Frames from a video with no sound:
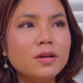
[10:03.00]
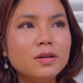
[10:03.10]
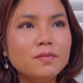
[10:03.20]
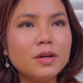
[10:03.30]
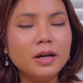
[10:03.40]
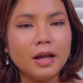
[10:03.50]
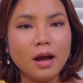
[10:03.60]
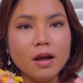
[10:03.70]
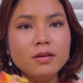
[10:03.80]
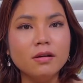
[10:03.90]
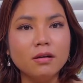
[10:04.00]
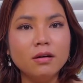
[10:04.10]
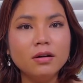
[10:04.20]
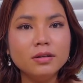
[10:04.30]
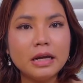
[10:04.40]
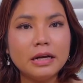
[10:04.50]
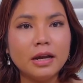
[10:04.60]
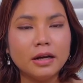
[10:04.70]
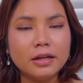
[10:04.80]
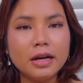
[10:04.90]
giống như là ở giữa gia
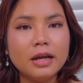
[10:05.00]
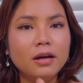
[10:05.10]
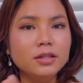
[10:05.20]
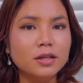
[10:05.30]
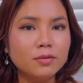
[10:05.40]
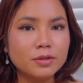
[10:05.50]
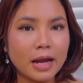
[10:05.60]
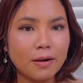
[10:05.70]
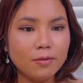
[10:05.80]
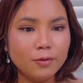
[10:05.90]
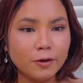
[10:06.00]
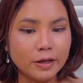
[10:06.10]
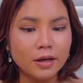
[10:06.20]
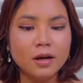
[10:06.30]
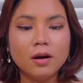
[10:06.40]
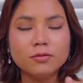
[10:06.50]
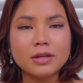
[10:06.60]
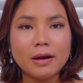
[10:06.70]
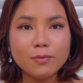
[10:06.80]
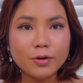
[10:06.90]
đình với lại ở giữa ông xã của Mary ông
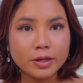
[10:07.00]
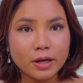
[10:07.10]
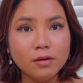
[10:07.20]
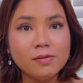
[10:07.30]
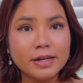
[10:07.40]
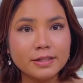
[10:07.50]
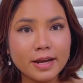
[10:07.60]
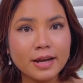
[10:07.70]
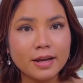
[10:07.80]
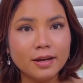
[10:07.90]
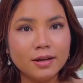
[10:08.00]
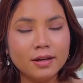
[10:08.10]
xã của Mary thì ở ngoài xe